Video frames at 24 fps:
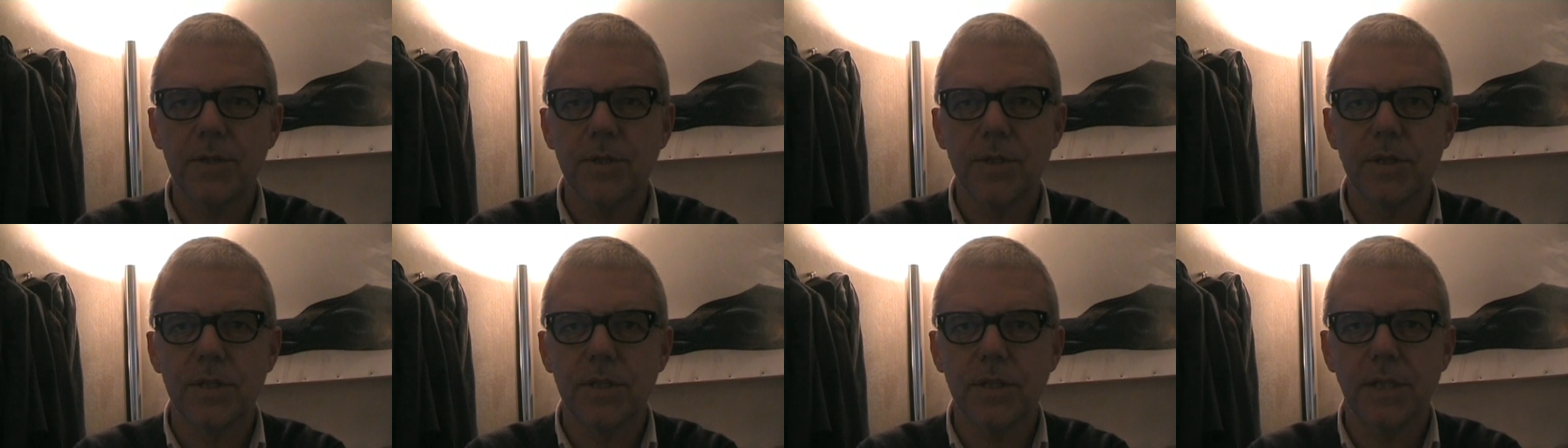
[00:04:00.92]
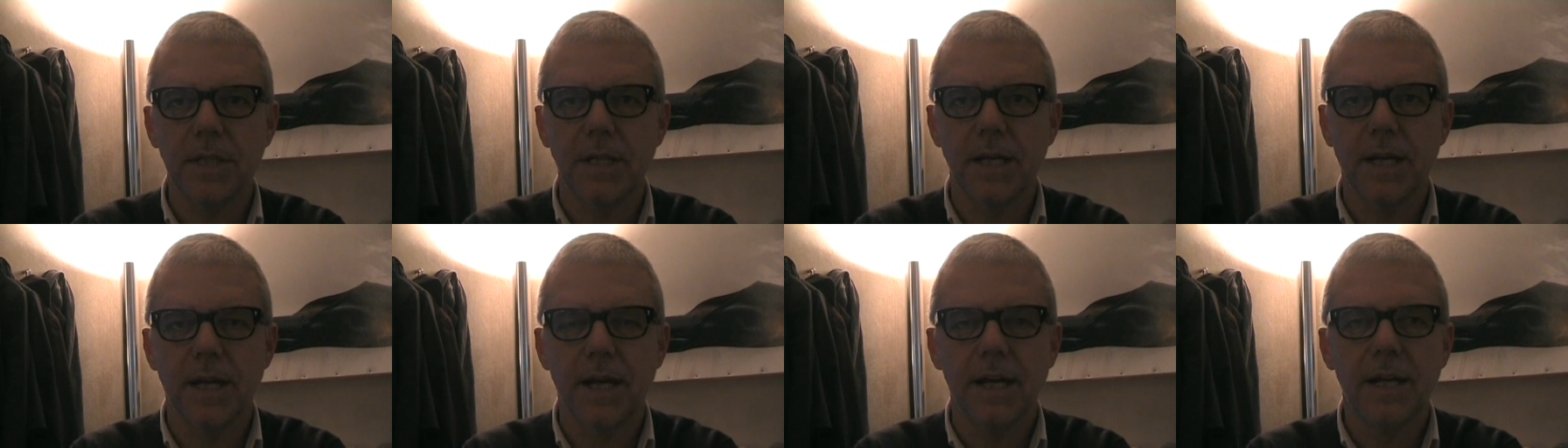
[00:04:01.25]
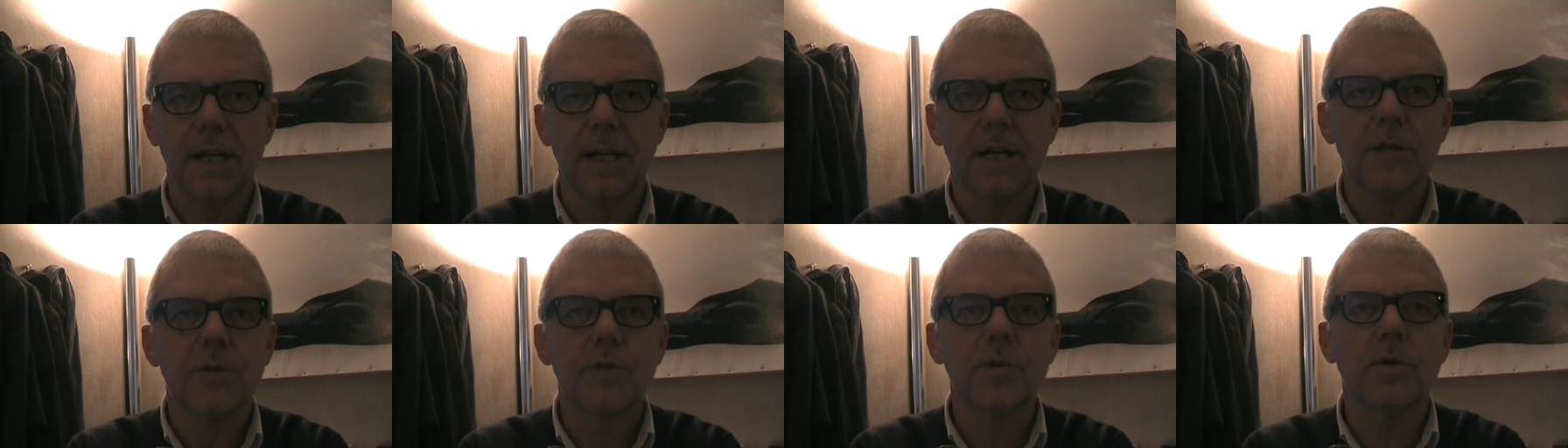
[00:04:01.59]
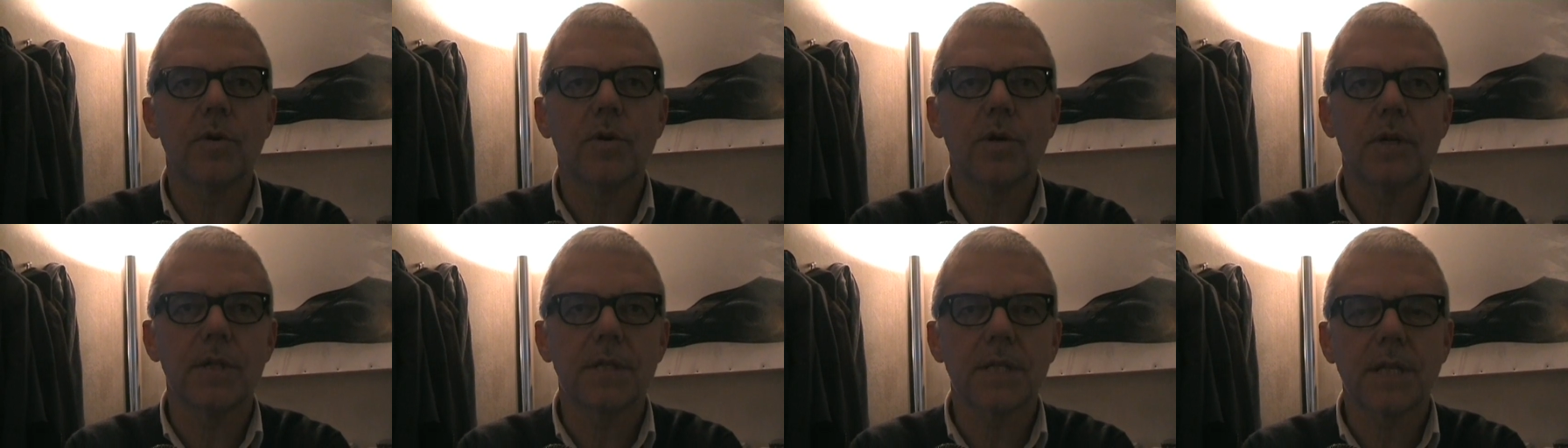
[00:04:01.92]
che ci sia,
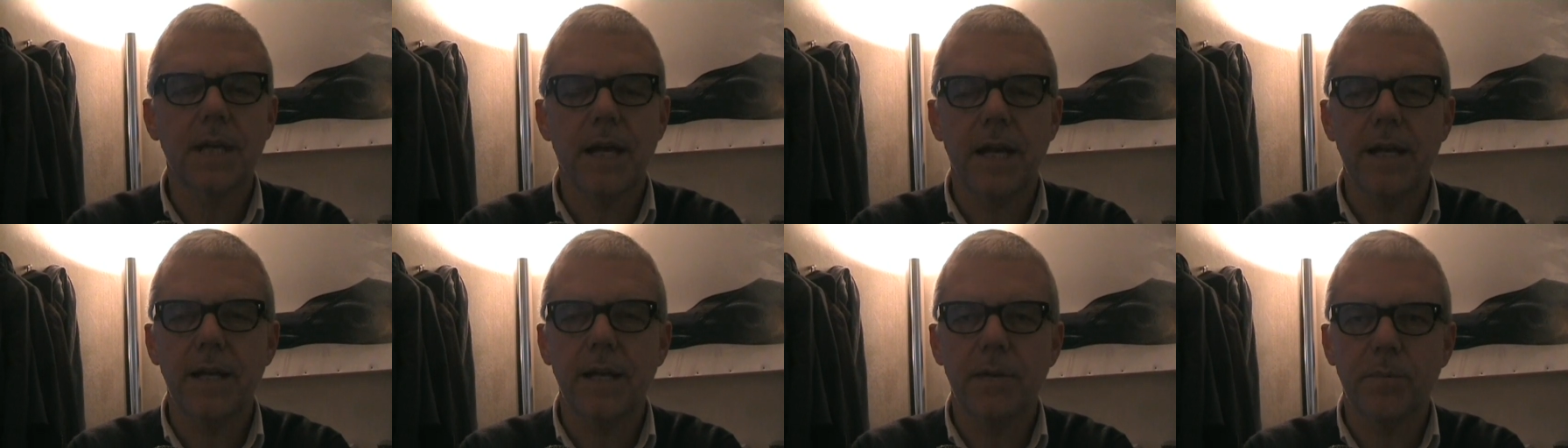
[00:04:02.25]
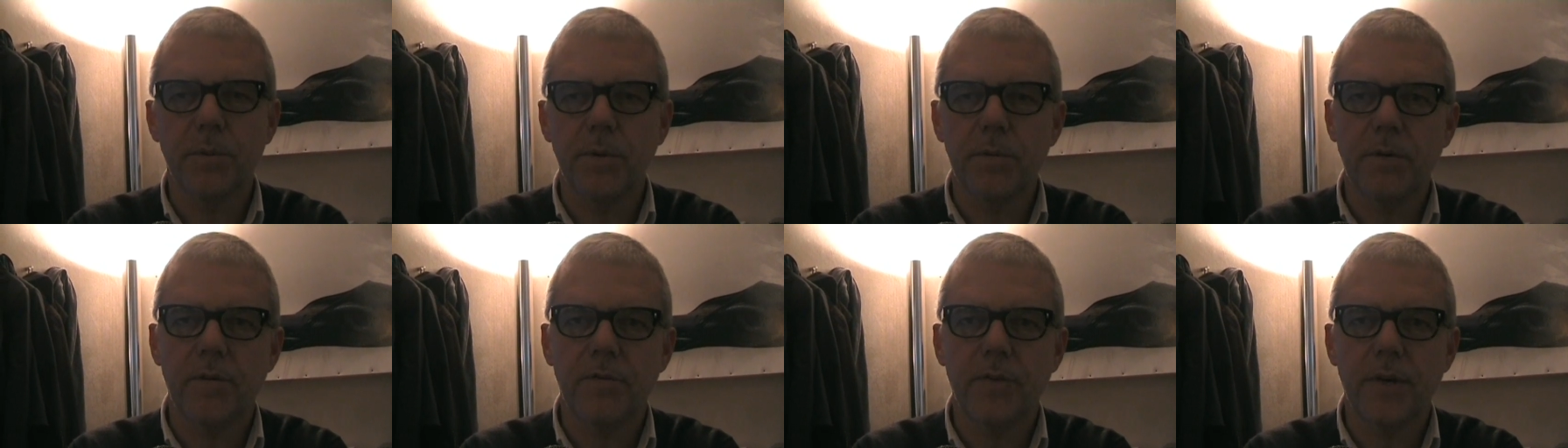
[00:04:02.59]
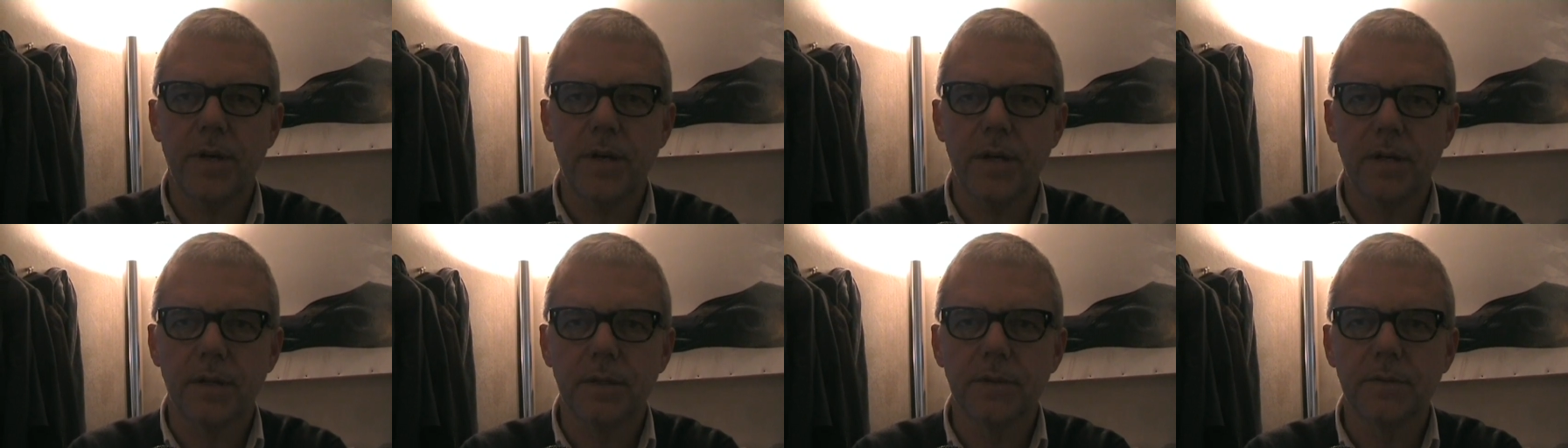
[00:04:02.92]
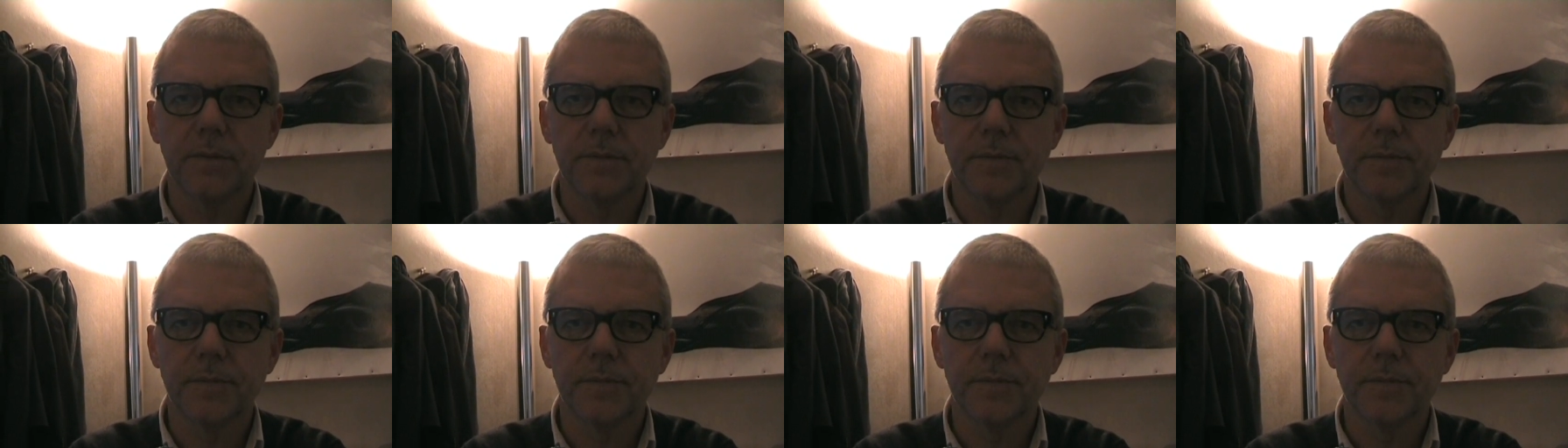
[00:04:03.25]
solo che Sky è la prima a farlo.